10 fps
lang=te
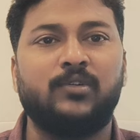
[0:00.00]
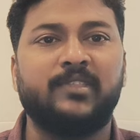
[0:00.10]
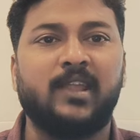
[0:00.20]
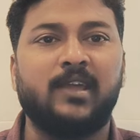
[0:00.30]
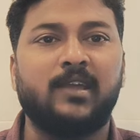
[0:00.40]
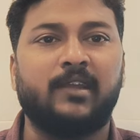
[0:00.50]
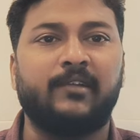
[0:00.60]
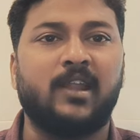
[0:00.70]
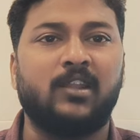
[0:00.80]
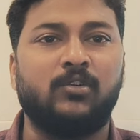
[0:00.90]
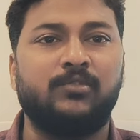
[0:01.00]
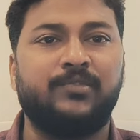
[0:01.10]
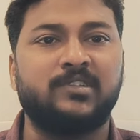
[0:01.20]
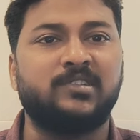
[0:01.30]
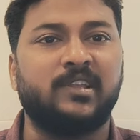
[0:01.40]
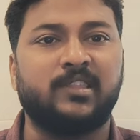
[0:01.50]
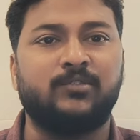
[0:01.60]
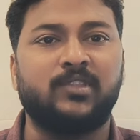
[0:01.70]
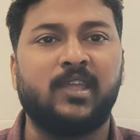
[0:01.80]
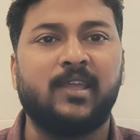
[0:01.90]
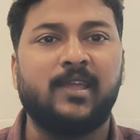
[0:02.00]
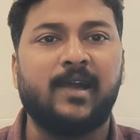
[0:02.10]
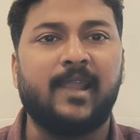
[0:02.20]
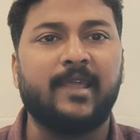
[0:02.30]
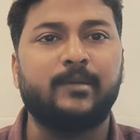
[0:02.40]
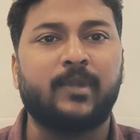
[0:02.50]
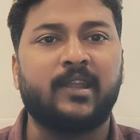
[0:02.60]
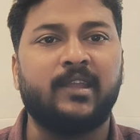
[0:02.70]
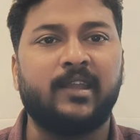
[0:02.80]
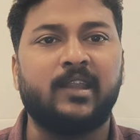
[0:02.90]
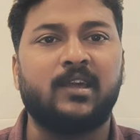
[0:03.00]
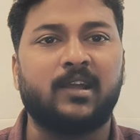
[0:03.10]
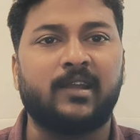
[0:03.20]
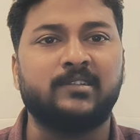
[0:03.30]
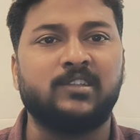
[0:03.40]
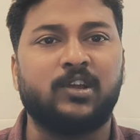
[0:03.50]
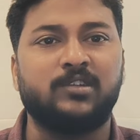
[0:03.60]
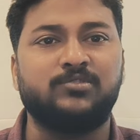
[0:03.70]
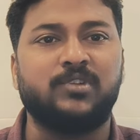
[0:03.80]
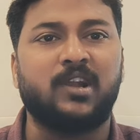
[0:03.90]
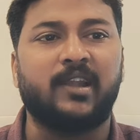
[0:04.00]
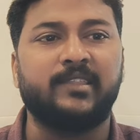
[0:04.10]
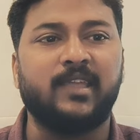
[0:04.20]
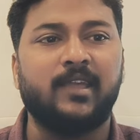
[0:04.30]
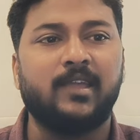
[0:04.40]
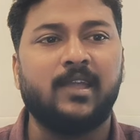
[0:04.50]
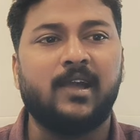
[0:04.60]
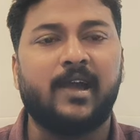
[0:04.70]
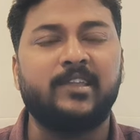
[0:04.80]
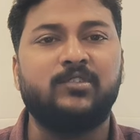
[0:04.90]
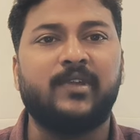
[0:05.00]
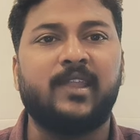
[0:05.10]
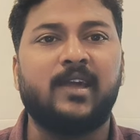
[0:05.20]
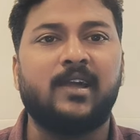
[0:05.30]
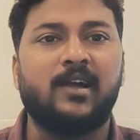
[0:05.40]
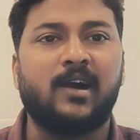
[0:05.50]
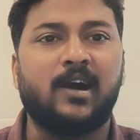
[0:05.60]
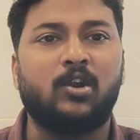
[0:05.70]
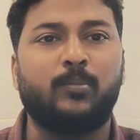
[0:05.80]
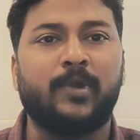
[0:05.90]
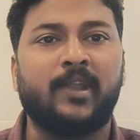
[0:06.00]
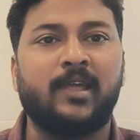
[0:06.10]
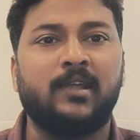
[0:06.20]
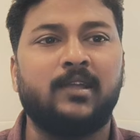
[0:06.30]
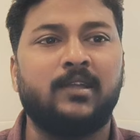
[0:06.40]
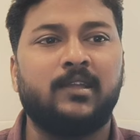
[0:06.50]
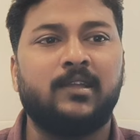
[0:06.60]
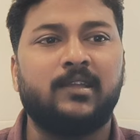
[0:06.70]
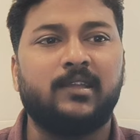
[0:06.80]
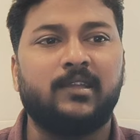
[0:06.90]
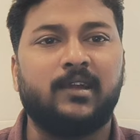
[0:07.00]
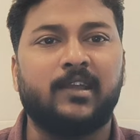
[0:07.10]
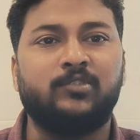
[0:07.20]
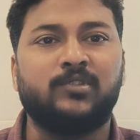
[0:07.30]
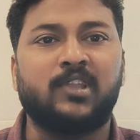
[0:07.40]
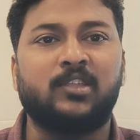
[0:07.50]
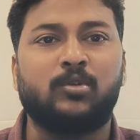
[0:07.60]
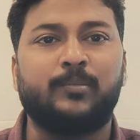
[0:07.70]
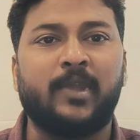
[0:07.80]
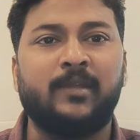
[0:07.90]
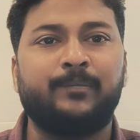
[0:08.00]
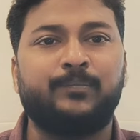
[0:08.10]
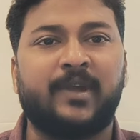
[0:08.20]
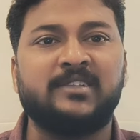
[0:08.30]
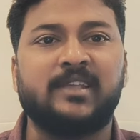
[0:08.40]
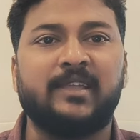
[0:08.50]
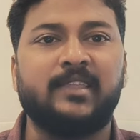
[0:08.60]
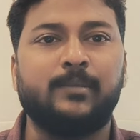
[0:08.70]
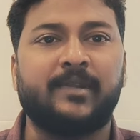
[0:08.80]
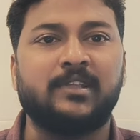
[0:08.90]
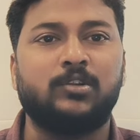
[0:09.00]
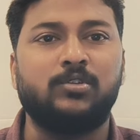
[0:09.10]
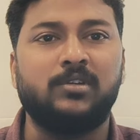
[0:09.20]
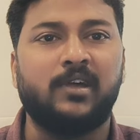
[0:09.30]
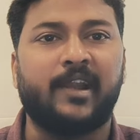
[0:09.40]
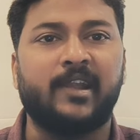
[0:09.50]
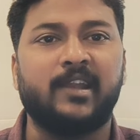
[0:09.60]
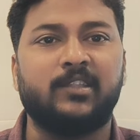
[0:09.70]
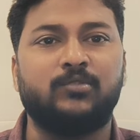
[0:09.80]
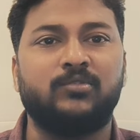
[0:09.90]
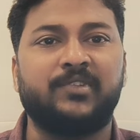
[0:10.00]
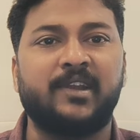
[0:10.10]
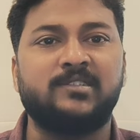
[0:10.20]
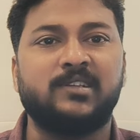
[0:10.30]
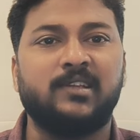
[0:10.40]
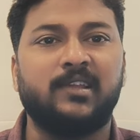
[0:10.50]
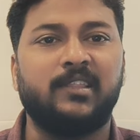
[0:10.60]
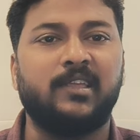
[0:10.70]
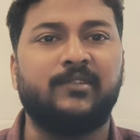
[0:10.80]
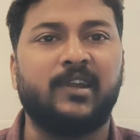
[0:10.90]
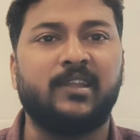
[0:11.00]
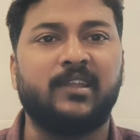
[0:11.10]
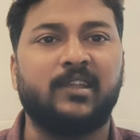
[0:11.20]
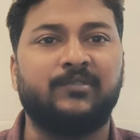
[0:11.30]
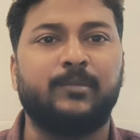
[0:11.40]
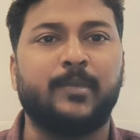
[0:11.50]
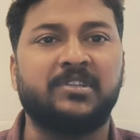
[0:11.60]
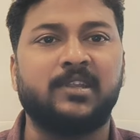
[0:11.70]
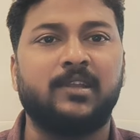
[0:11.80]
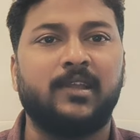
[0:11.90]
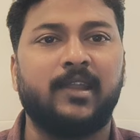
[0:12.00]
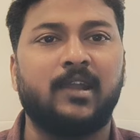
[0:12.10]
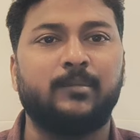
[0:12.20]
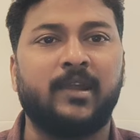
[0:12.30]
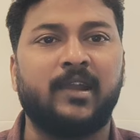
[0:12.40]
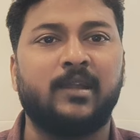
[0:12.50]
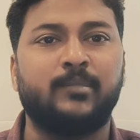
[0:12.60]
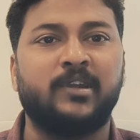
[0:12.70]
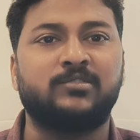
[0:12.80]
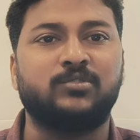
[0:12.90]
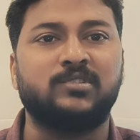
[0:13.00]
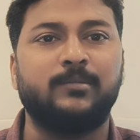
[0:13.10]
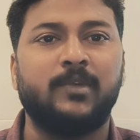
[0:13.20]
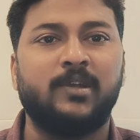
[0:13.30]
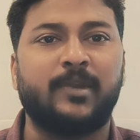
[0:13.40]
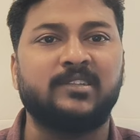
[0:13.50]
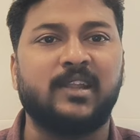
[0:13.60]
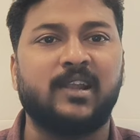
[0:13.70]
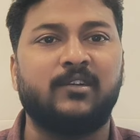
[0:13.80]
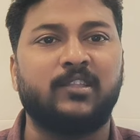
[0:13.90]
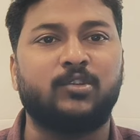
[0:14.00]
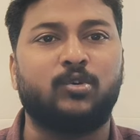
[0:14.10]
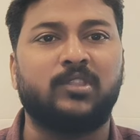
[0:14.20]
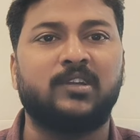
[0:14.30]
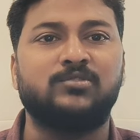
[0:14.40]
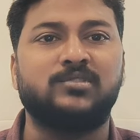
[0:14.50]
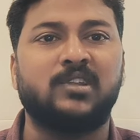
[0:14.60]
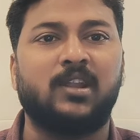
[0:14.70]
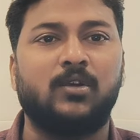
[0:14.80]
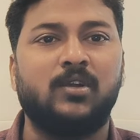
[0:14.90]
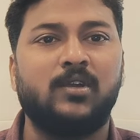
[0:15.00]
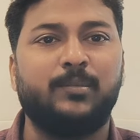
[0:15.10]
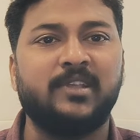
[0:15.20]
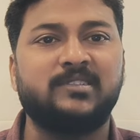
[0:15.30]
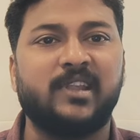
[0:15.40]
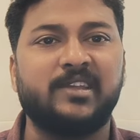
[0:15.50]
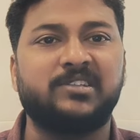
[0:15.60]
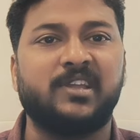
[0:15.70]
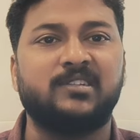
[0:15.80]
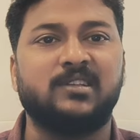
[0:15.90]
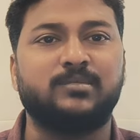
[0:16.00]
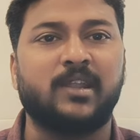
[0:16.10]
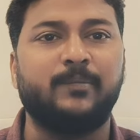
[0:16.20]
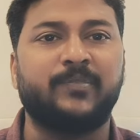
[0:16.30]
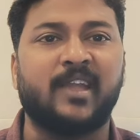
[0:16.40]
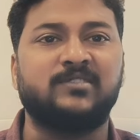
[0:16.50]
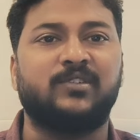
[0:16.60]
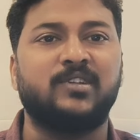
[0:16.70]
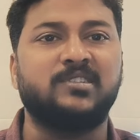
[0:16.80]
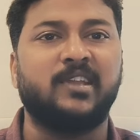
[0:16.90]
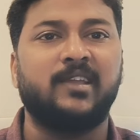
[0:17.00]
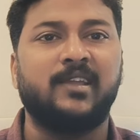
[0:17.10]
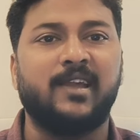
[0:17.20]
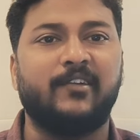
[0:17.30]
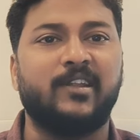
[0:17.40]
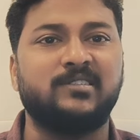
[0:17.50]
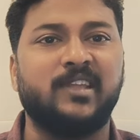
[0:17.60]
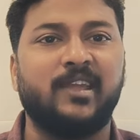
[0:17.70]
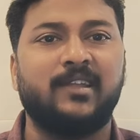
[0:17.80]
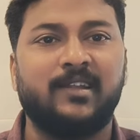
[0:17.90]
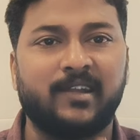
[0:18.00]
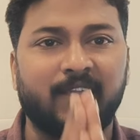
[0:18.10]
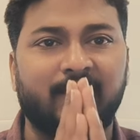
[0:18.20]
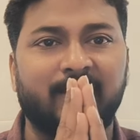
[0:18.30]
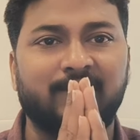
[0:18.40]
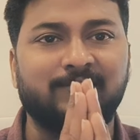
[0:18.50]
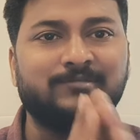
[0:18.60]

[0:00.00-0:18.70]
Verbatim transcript: వందల ఇరవై నాలుగు ఫిలిస్లు అయితే ఉంది అలాగే మన ఇండియన్ కరెన్సీలో కానీ చూసినట్లయితే ఐదు వేల ఆరు రూపాయల ఐదు వందల తొంభై పైసలు అయితే ప్రజెంట్ రేట్ అనేది ఉంది ఫ్రెండ్స్ ఇది వాళ్ళ ఇన్ఫర్మేషన్ ఇలాంటి మరిన్ని అప్డేట్స్ కోసం మన ఛానల్ ఎవరైతే కొత్తగా చూస్తున్నారో ప్లీజ్ లైక్ షేర్ అండ్ సబ్స్క్రైబ్ థ్యాంక్స్ ఫర్ వాచింగ్ హ్యావ్ ఐస్ డే టేక్ కేర్